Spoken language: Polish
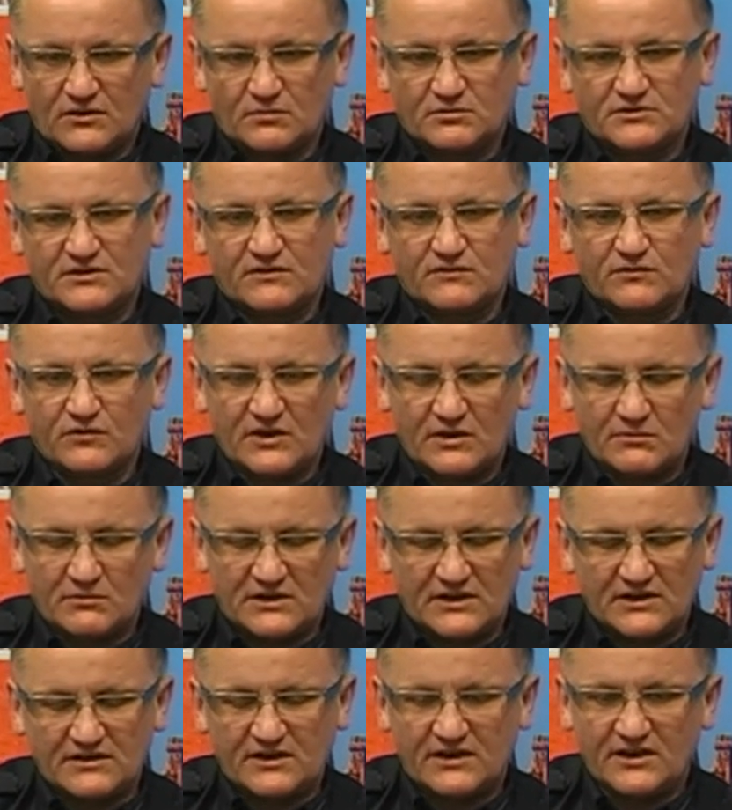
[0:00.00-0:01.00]
obserwujemy
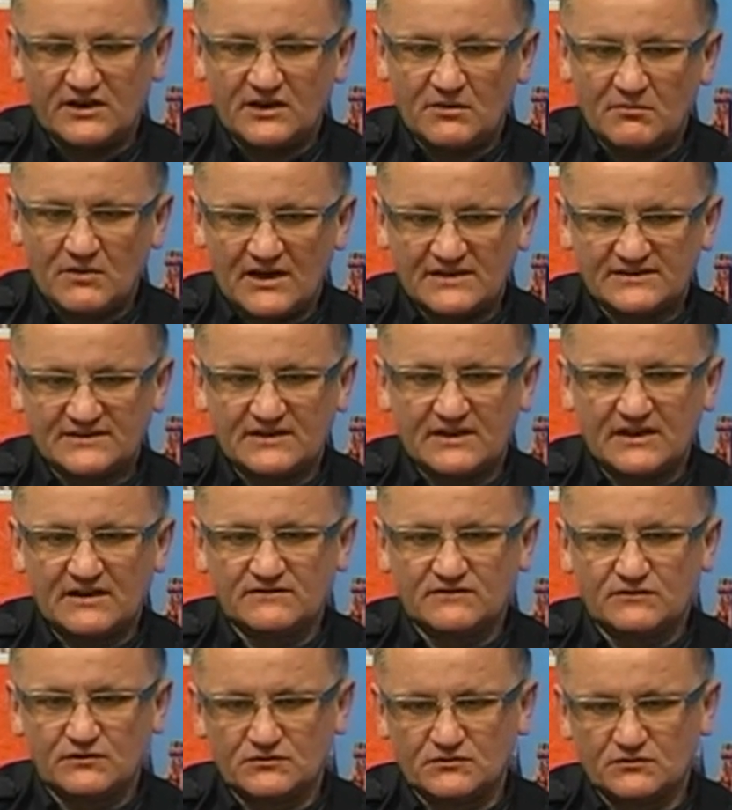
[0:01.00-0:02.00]
na terenie miasta
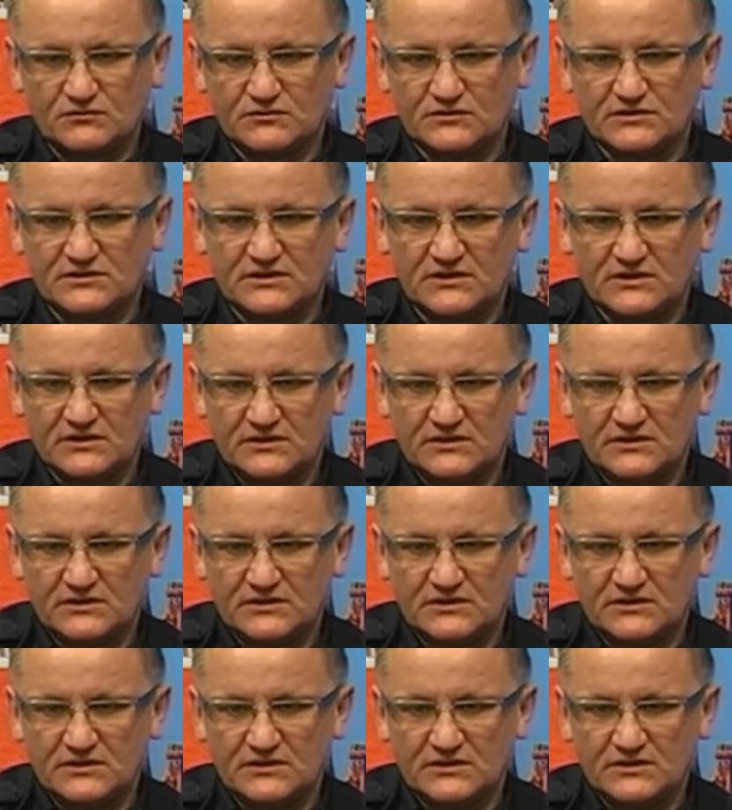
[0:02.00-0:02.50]
w związku z